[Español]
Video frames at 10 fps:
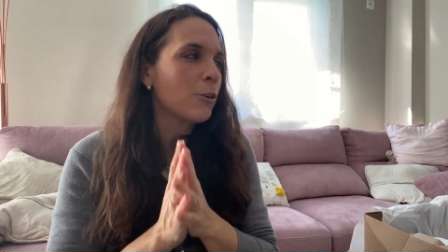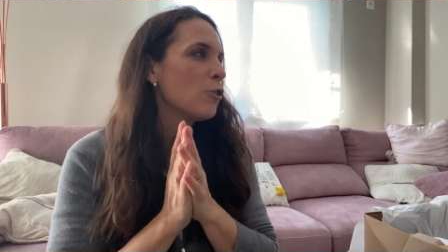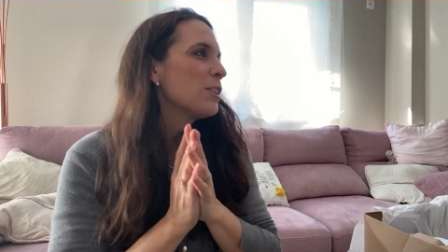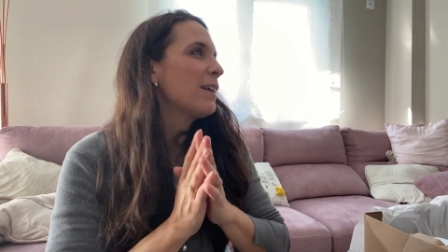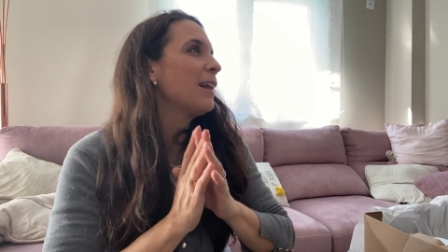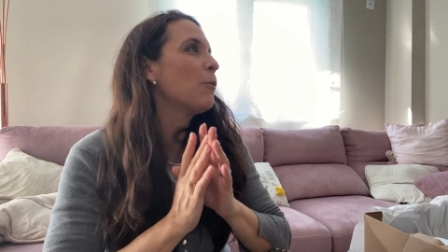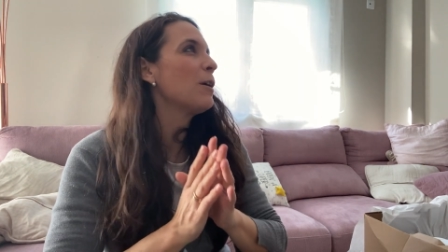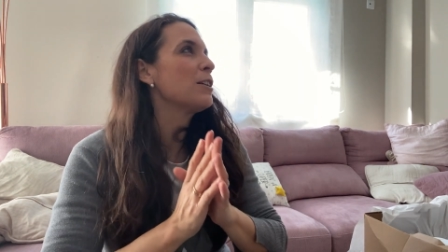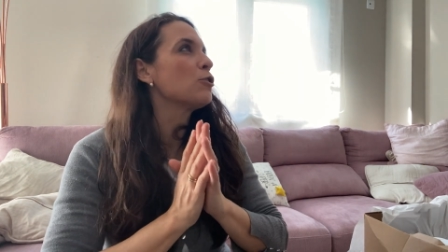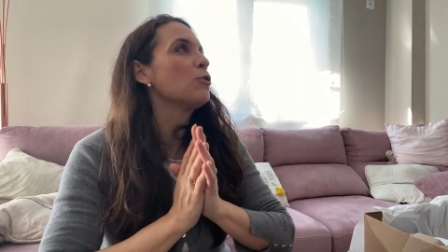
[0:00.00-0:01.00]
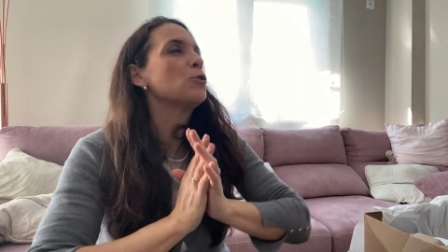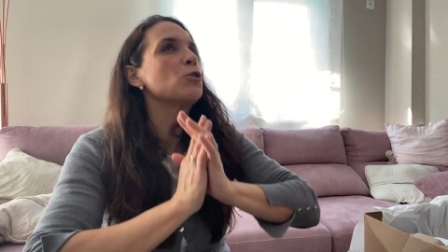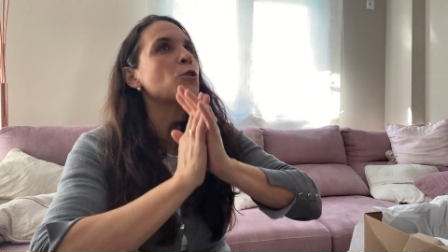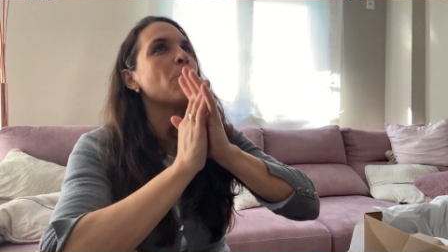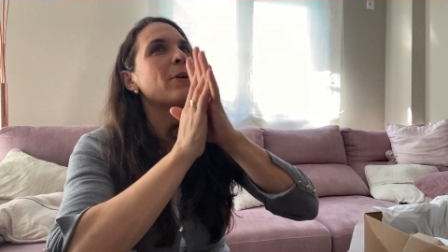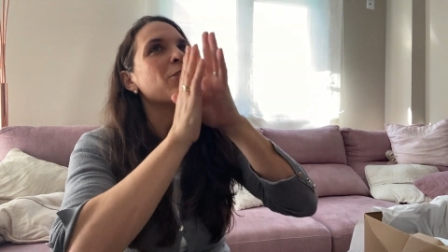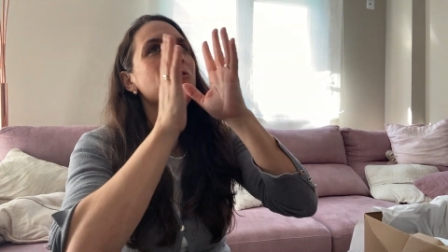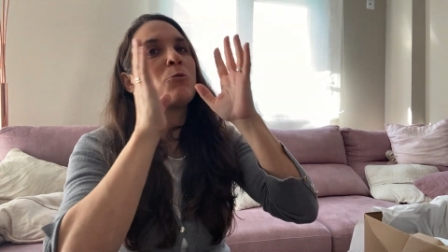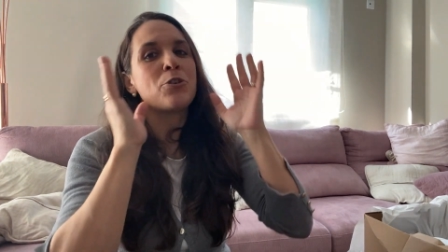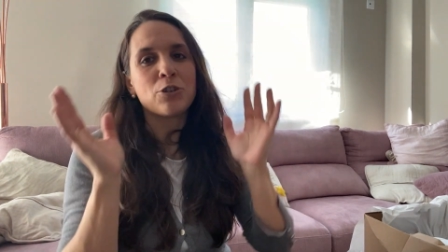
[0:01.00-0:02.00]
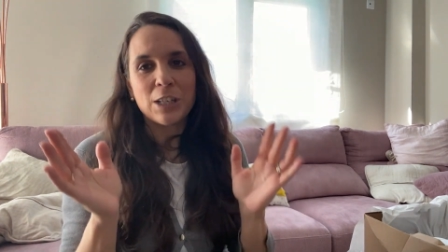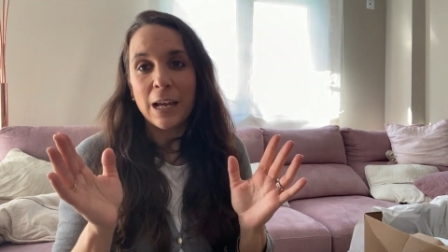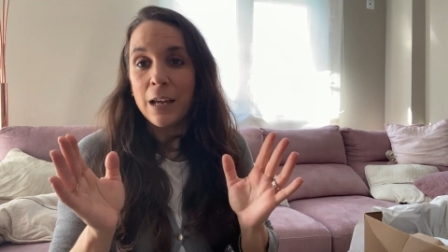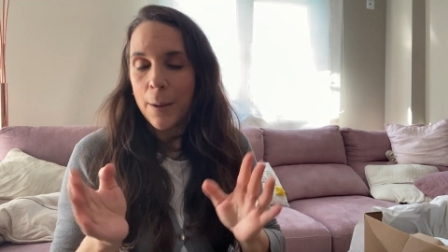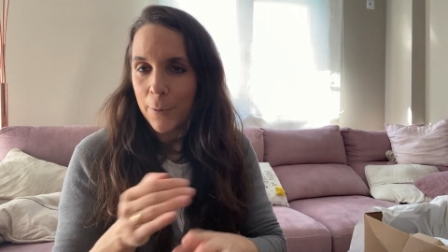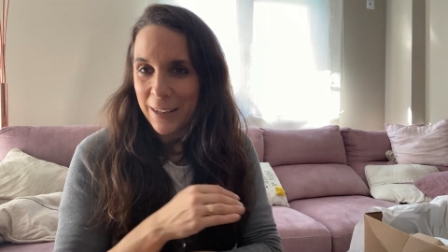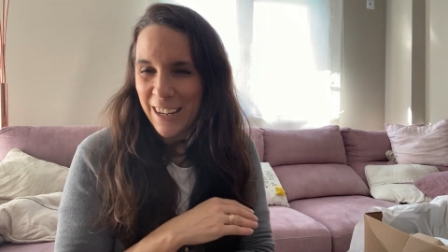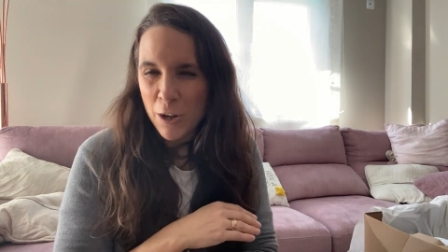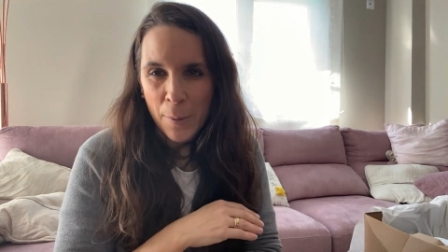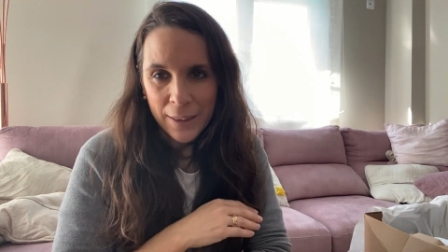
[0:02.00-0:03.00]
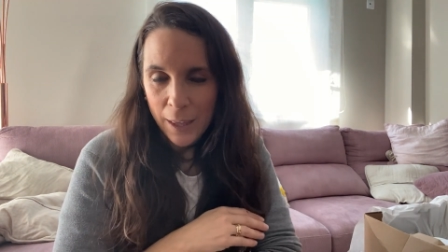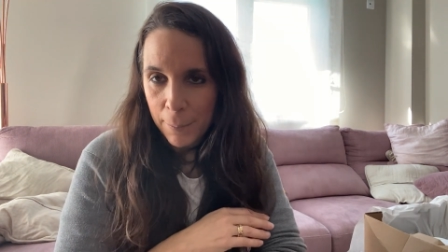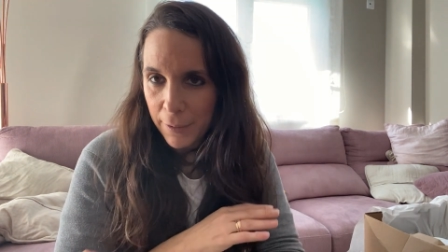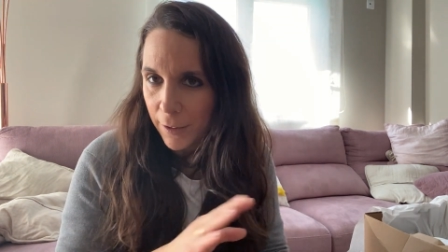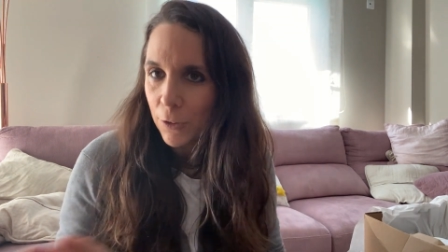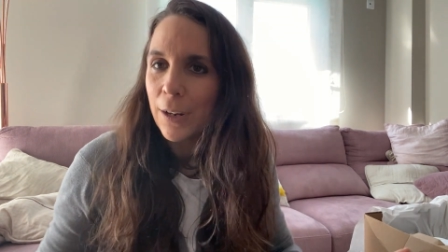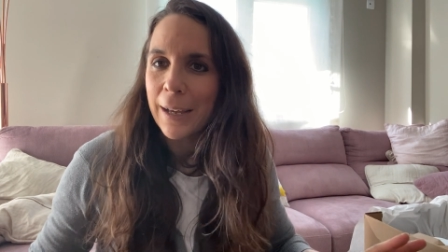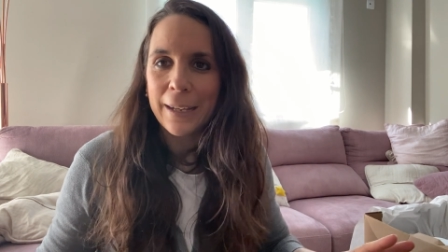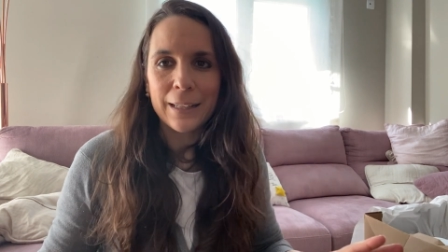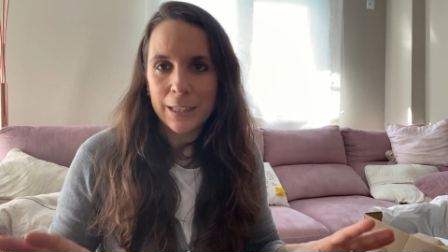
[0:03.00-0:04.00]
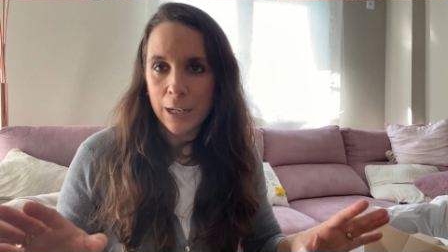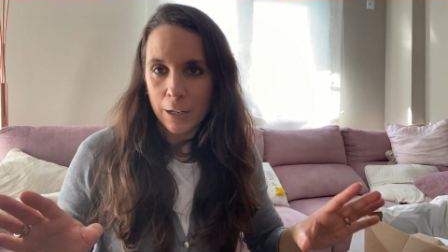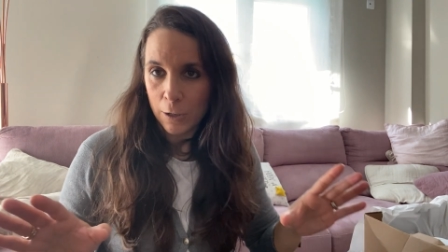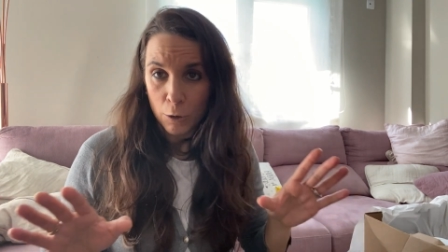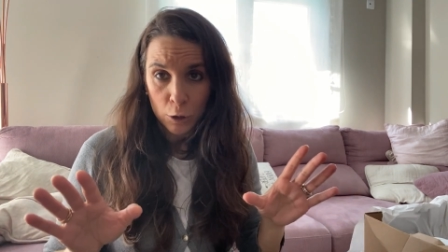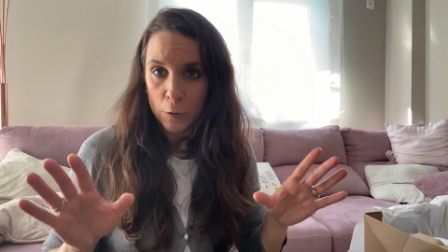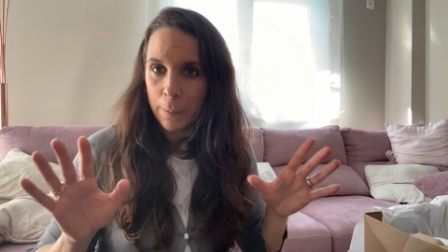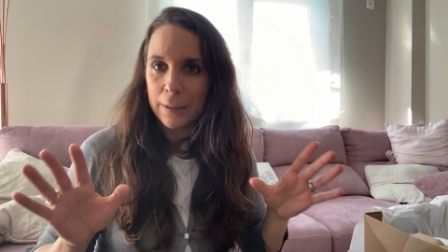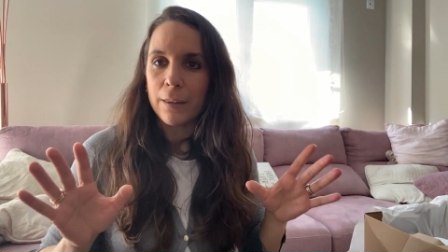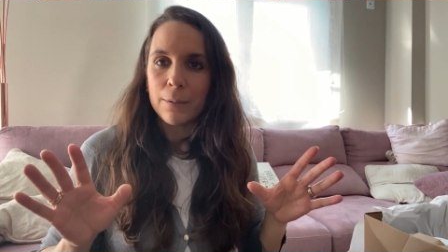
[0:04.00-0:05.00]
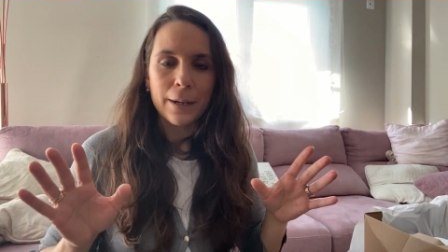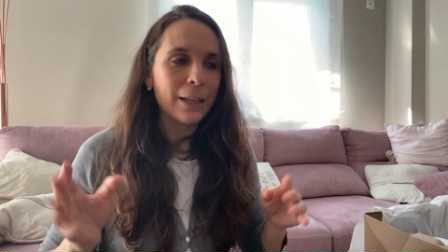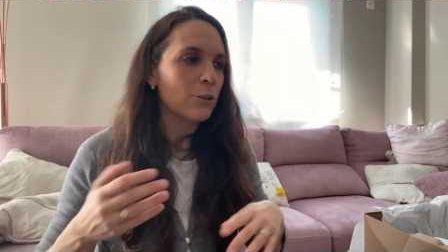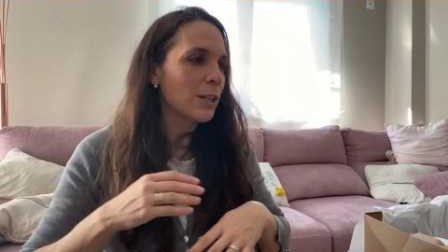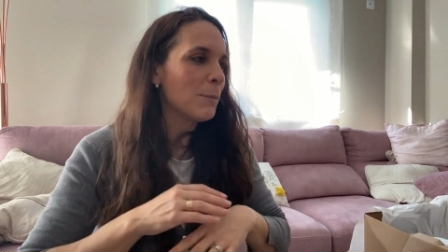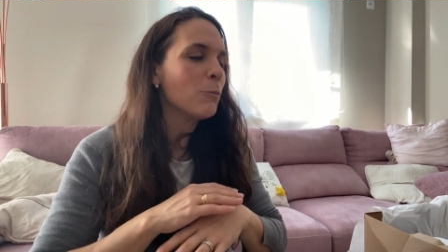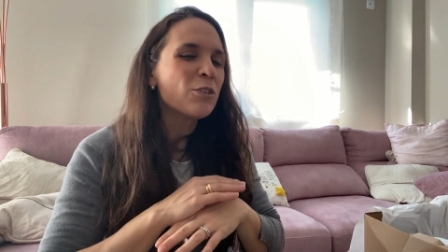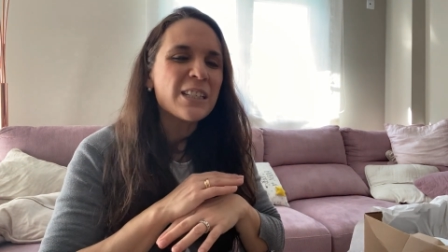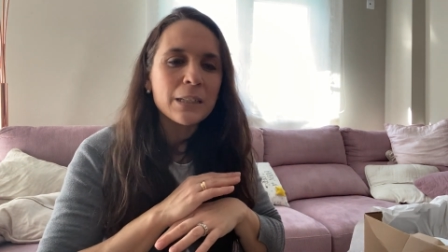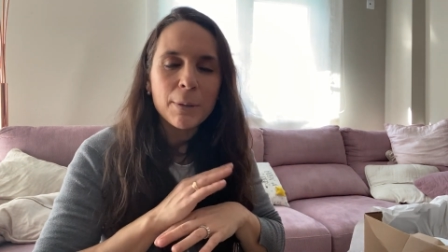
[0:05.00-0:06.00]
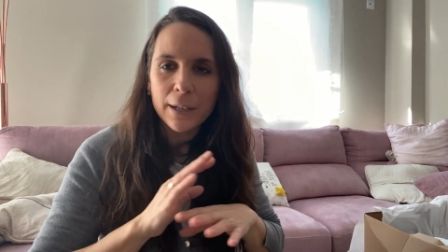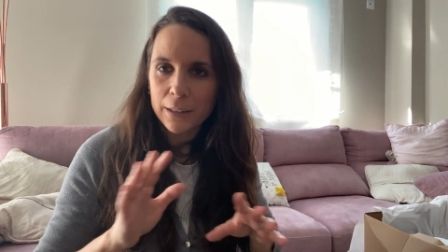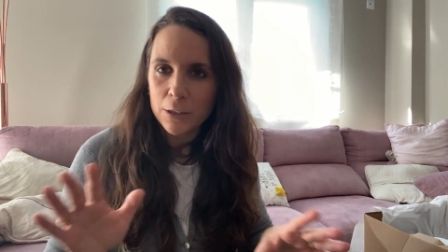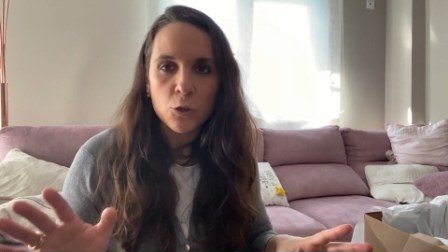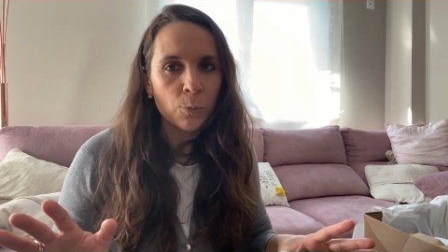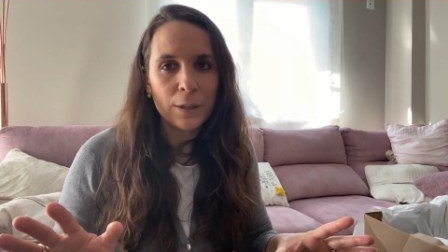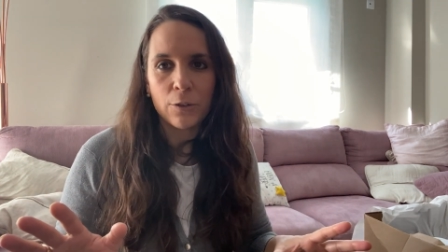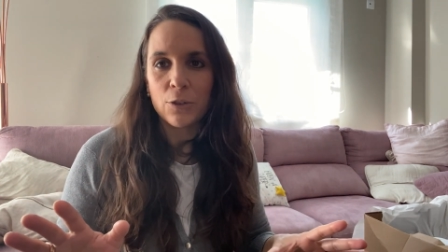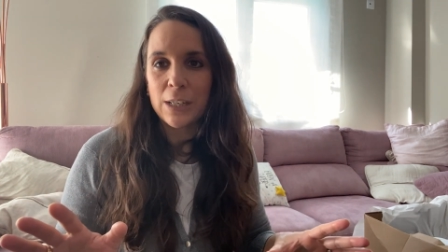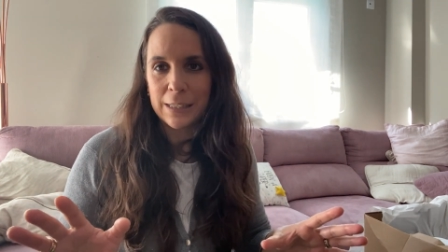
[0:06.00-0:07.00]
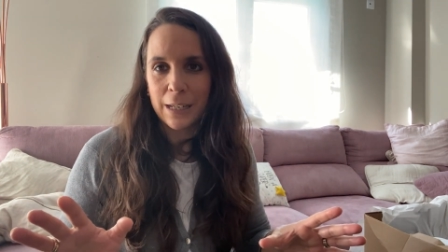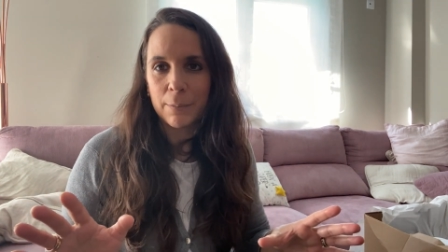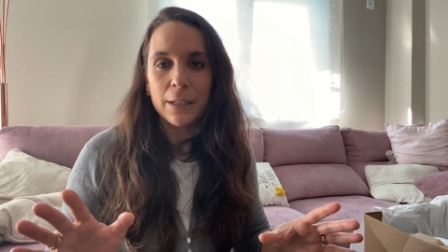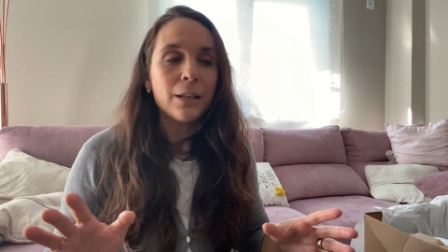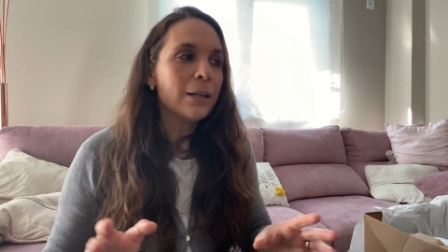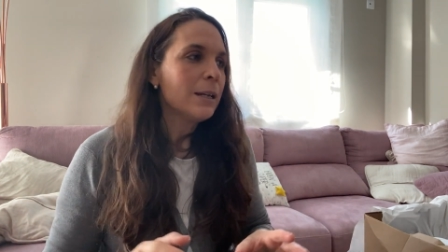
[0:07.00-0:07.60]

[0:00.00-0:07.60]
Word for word: cosa de la cual estoy súper orgullosa porque el 90% de la gente lo suspende, de verdad, o sea, hay muchísima gente suspendiendo ese examen